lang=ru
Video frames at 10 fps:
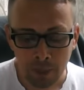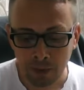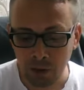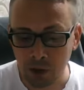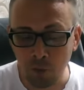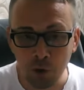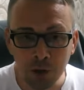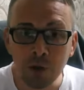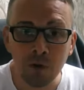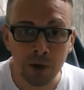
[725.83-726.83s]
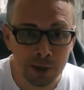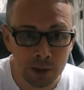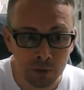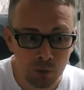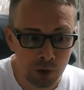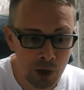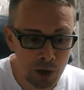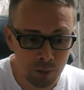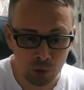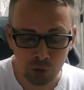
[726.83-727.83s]
Никого я не вылизываю, я
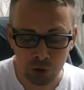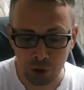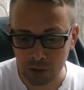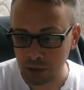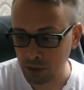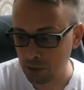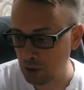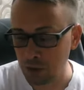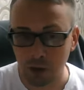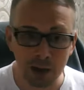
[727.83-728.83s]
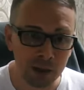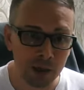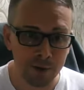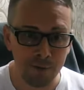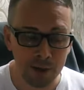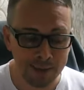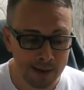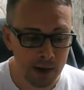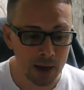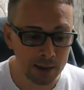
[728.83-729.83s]
работаю честно и откровенно,
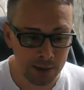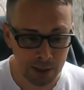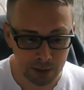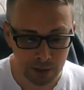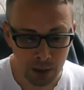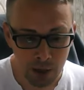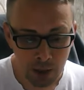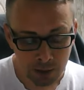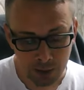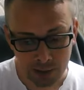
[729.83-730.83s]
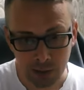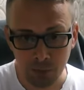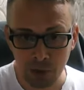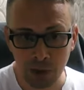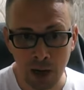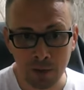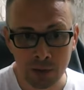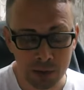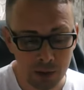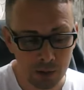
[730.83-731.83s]
как есть. Если мне
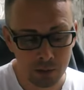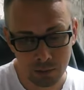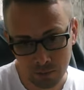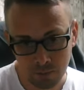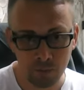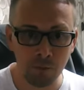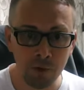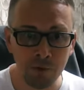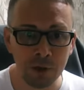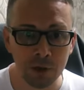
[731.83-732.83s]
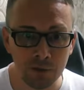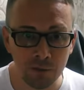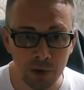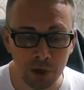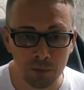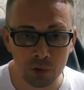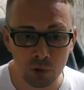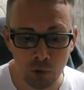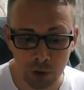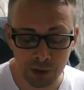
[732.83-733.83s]
нравится, вы видите в моих
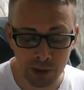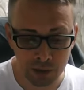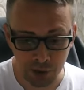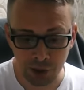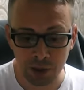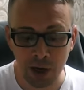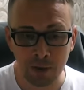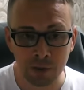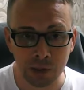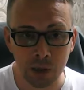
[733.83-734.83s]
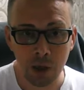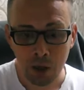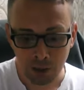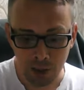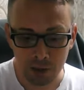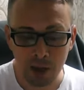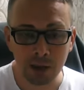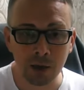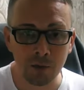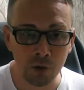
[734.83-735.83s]
обзорах. Если не нравится, я так
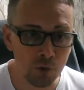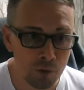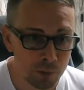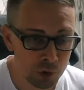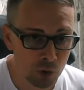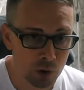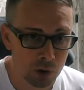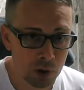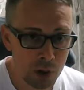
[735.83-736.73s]
и говорю в обзорах.